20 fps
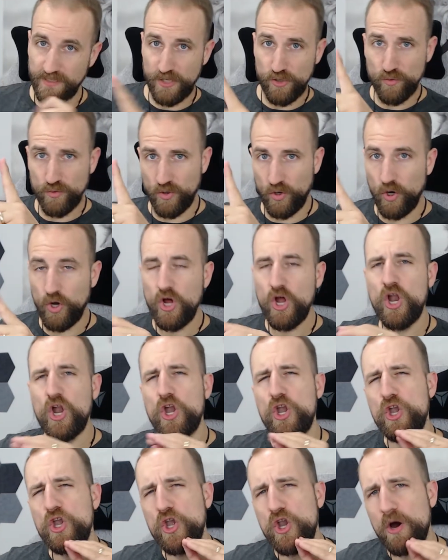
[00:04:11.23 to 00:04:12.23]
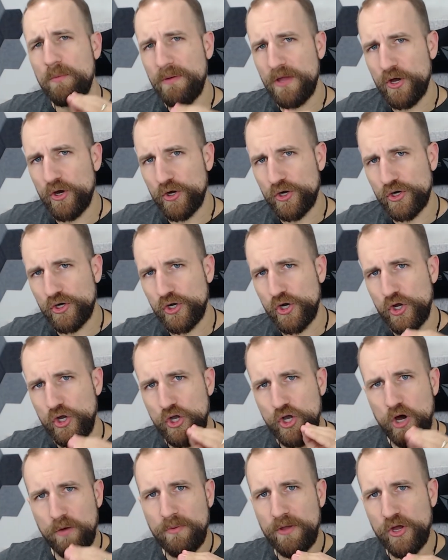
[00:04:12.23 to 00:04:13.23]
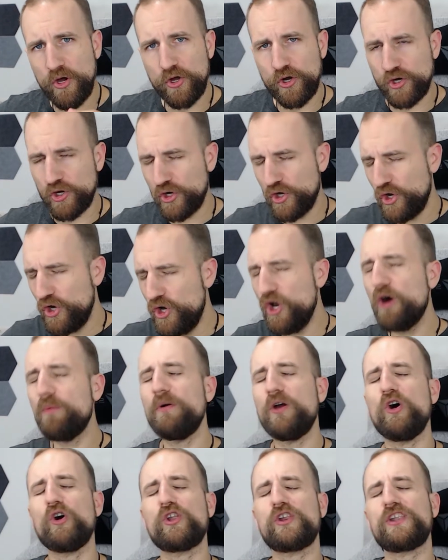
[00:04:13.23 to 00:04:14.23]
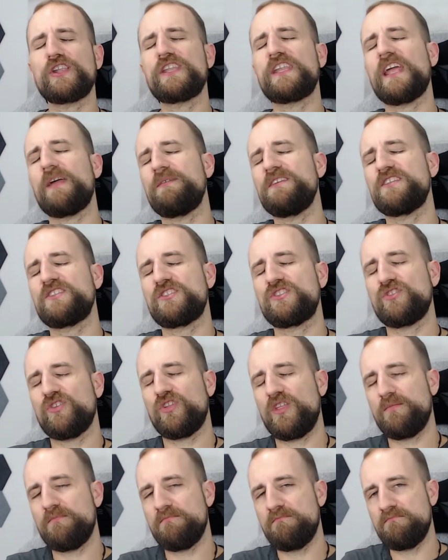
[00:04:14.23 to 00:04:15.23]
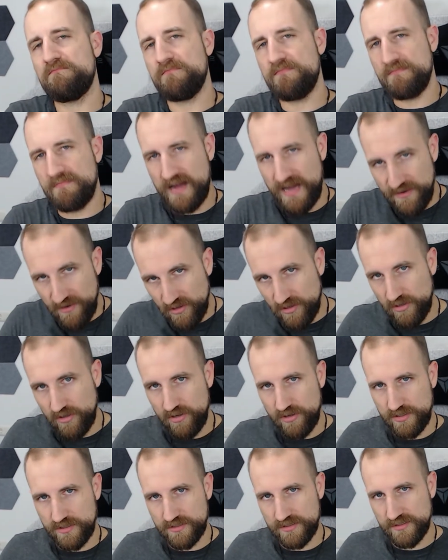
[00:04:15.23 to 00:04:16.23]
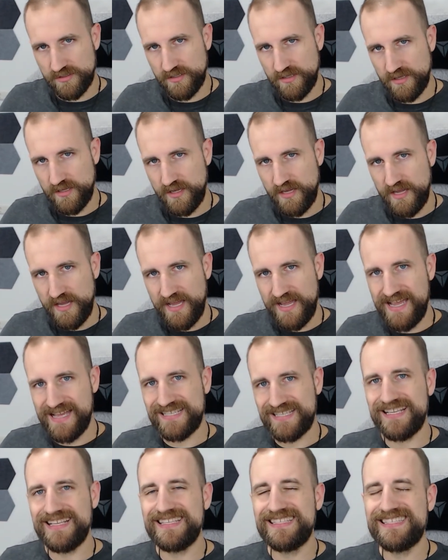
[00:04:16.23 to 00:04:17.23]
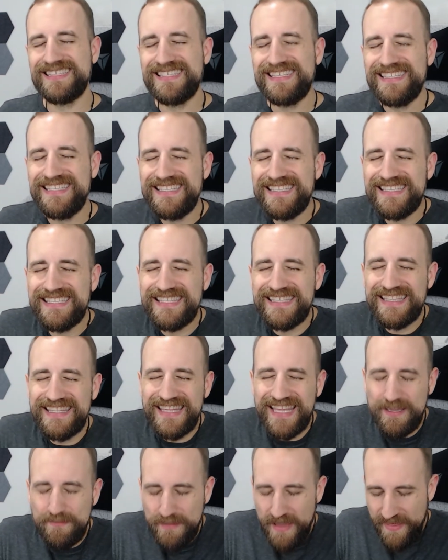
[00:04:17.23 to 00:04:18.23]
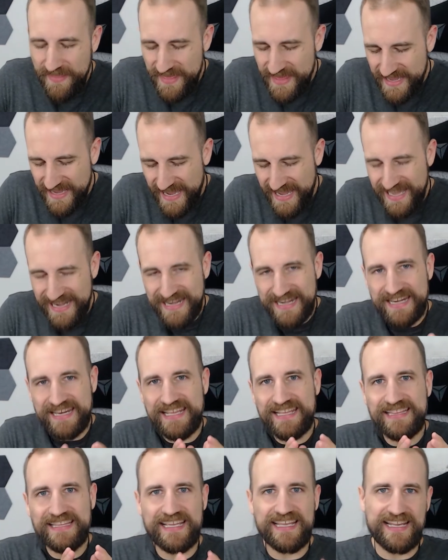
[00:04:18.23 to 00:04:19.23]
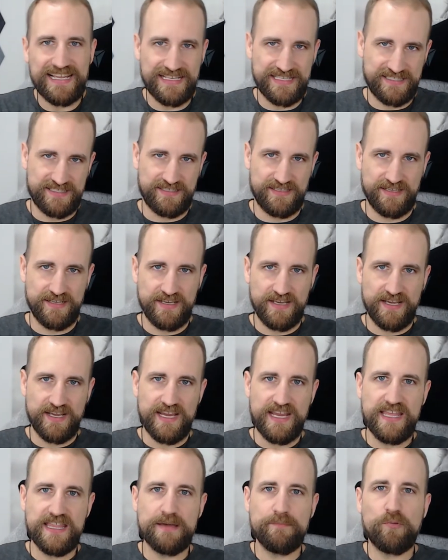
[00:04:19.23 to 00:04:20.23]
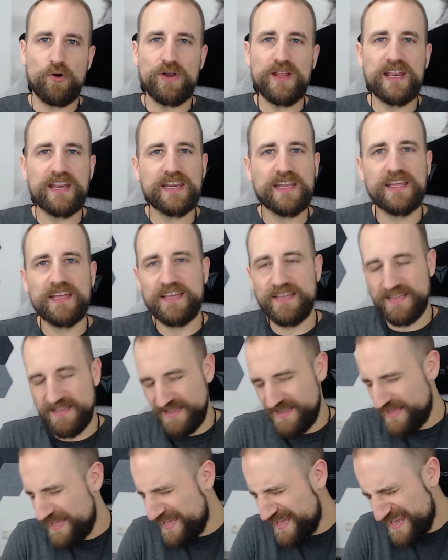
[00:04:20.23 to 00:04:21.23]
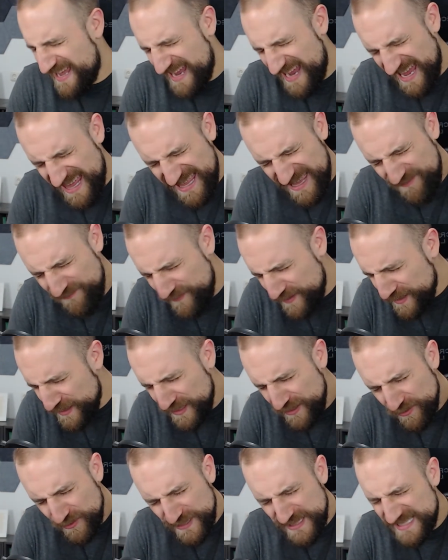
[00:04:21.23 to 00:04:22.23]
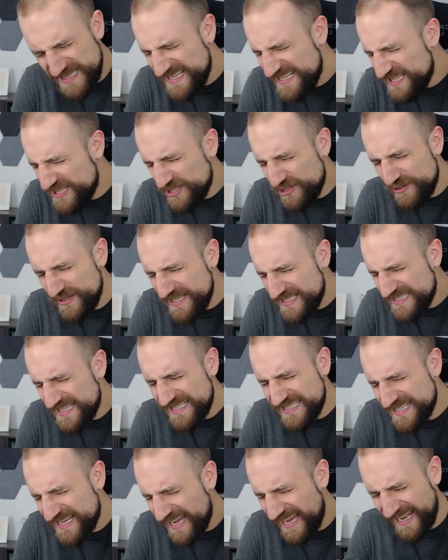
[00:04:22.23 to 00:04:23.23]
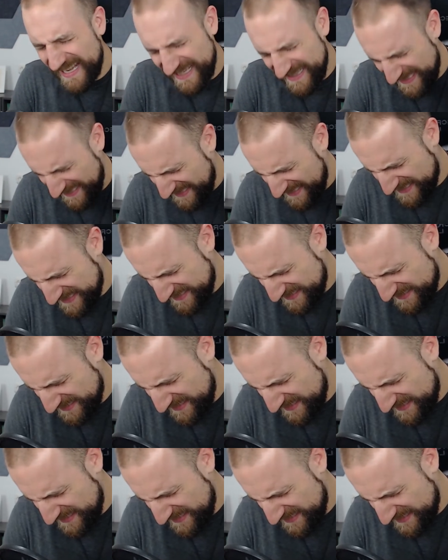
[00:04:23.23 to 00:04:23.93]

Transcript: uno, lo peor, lo peor, lo peor que he visto de Manor Lords es el sistema de carreteras y de poner edificios dentro de estas carreteras.